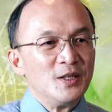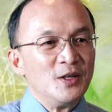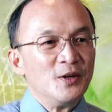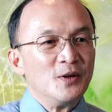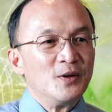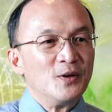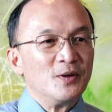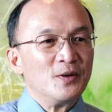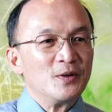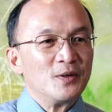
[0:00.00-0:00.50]

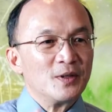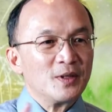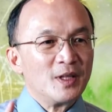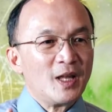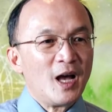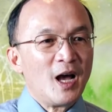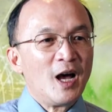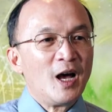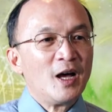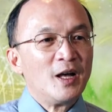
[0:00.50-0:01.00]
有
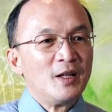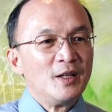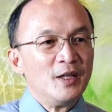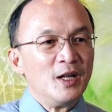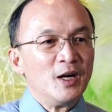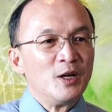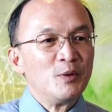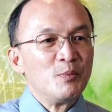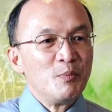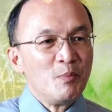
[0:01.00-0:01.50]
他
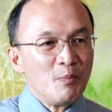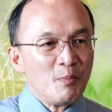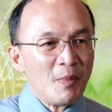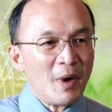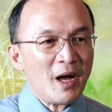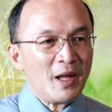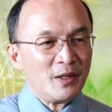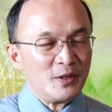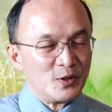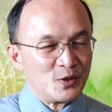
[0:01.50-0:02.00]
能
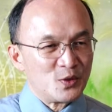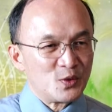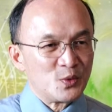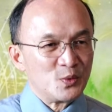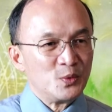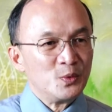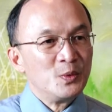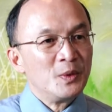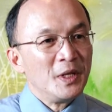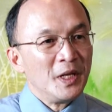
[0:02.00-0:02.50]
满
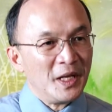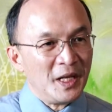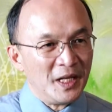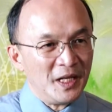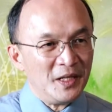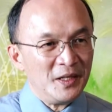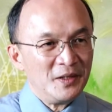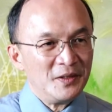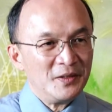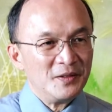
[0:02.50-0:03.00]
足
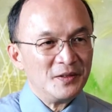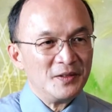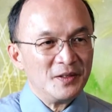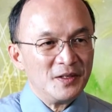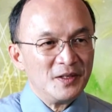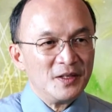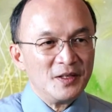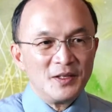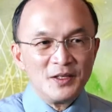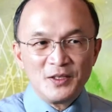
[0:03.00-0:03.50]
你，
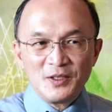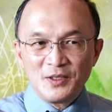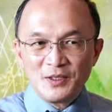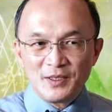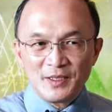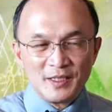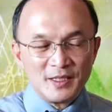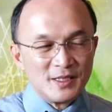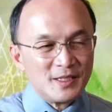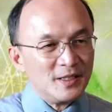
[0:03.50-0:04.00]

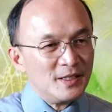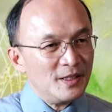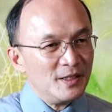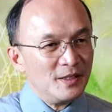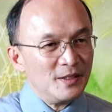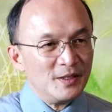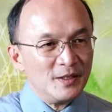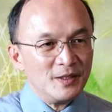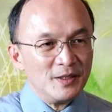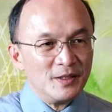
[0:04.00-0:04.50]
这是
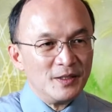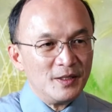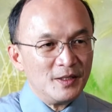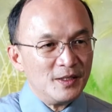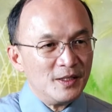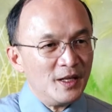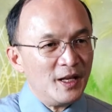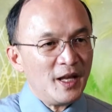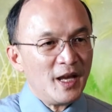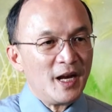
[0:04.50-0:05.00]

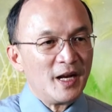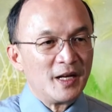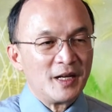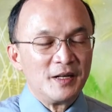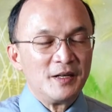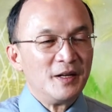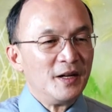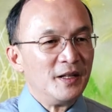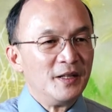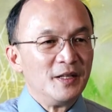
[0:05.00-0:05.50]
两个
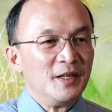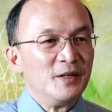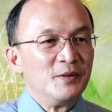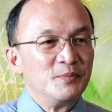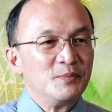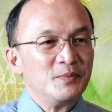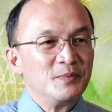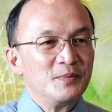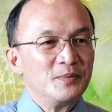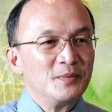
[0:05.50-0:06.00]
人的。
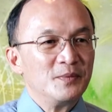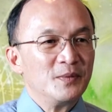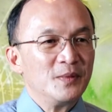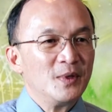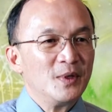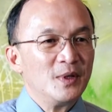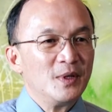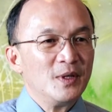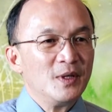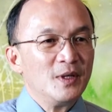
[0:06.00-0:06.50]

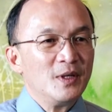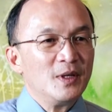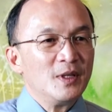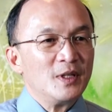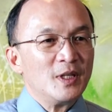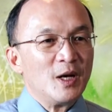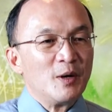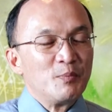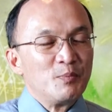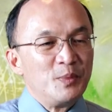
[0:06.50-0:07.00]

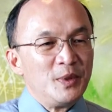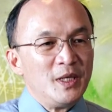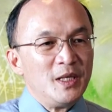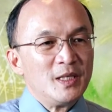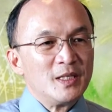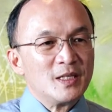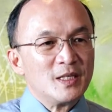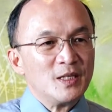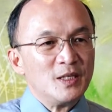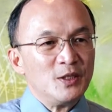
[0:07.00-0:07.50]
当彼
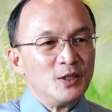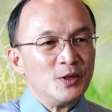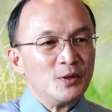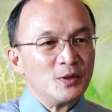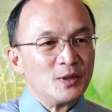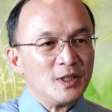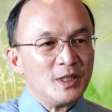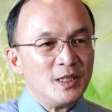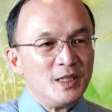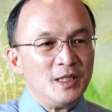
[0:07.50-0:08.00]
此有
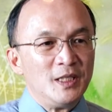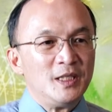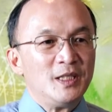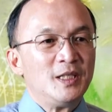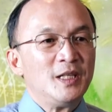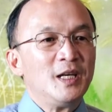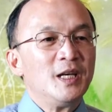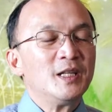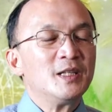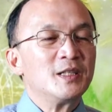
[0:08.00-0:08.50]
体
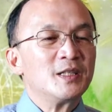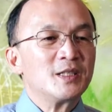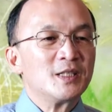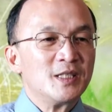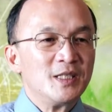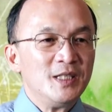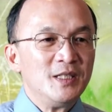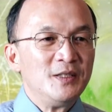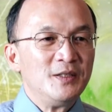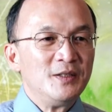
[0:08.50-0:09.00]
贴的
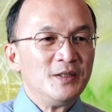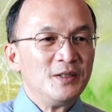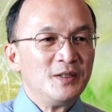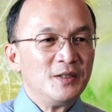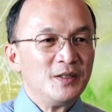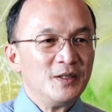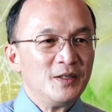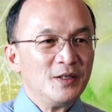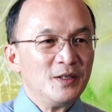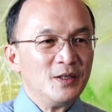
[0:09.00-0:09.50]
心，
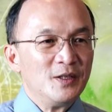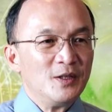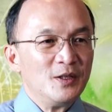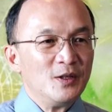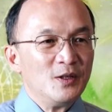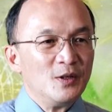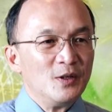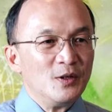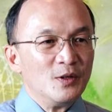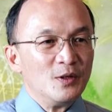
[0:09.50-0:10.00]

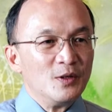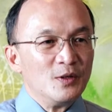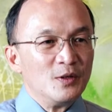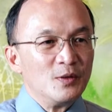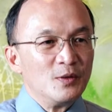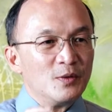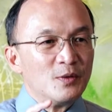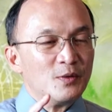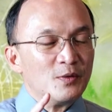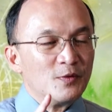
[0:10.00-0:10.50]

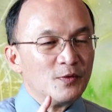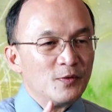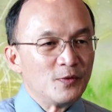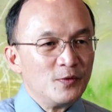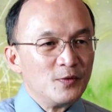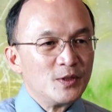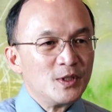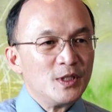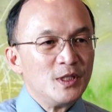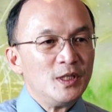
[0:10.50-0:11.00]
夫
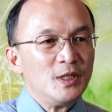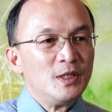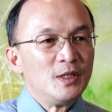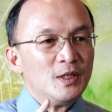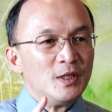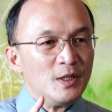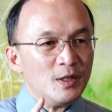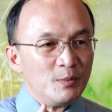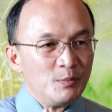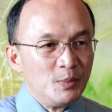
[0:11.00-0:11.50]
妻
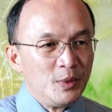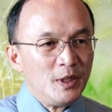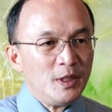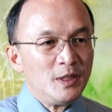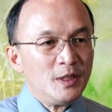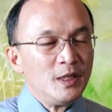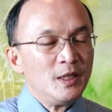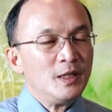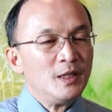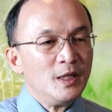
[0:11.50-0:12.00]
必
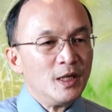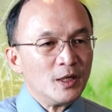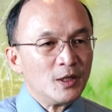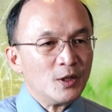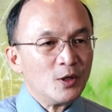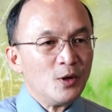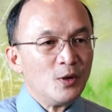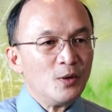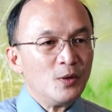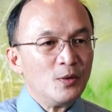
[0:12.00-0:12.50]
定能
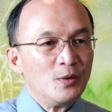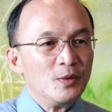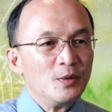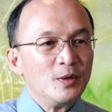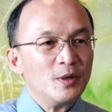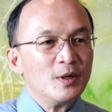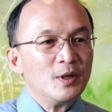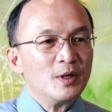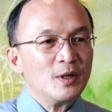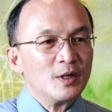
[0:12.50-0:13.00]
够
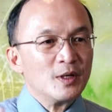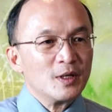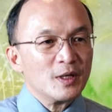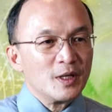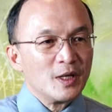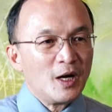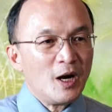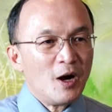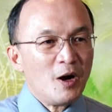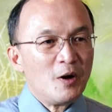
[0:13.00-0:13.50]

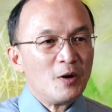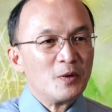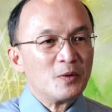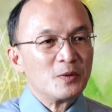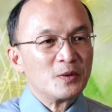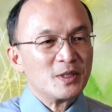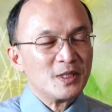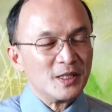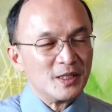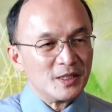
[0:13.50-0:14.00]
靠
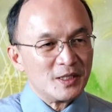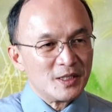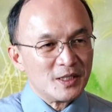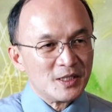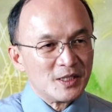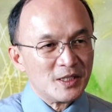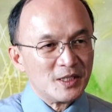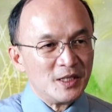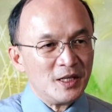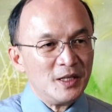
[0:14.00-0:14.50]
着
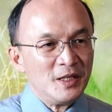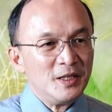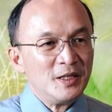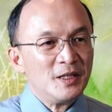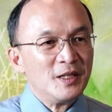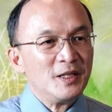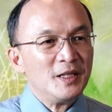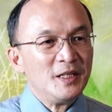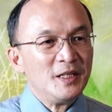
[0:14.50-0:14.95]
神的